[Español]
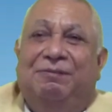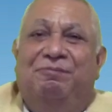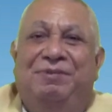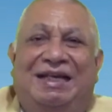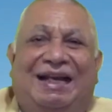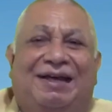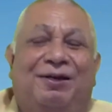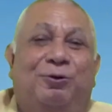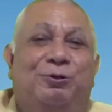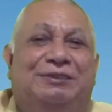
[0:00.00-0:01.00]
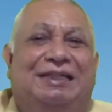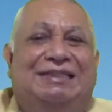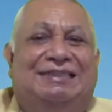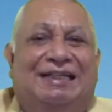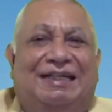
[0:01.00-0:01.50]

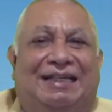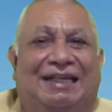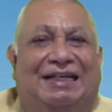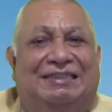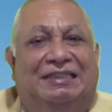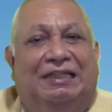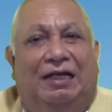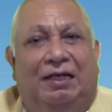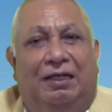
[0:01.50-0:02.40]
milagrosas que hacía.